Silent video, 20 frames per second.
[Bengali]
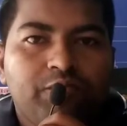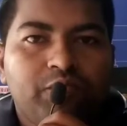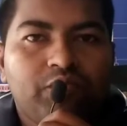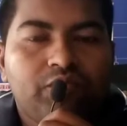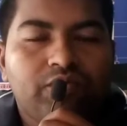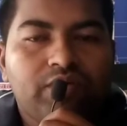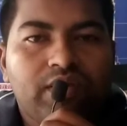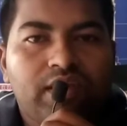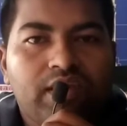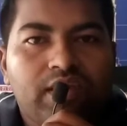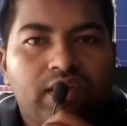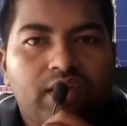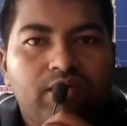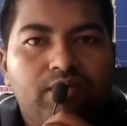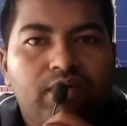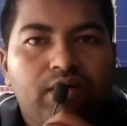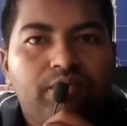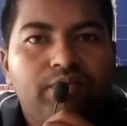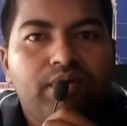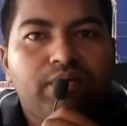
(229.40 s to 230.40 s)
তো
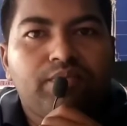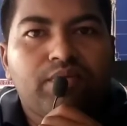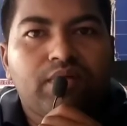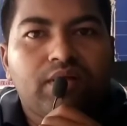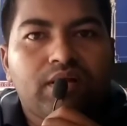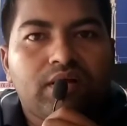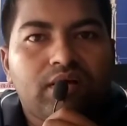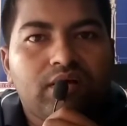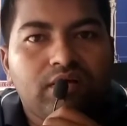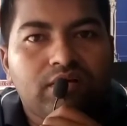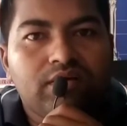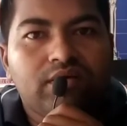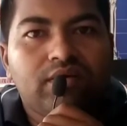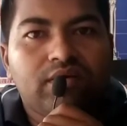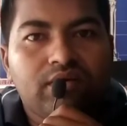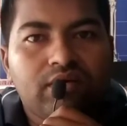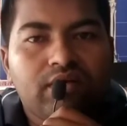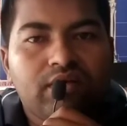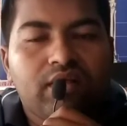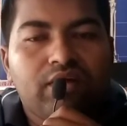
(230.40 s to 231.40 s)
এইভাবে আপনারা
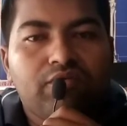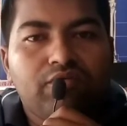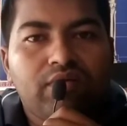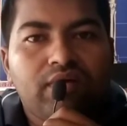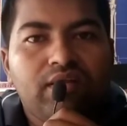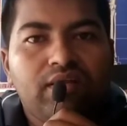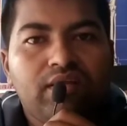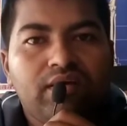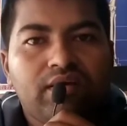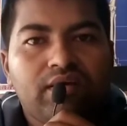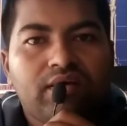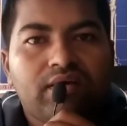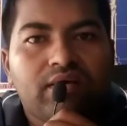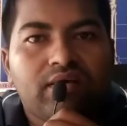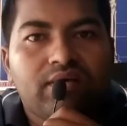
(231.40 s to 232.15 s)
রেগুলারলি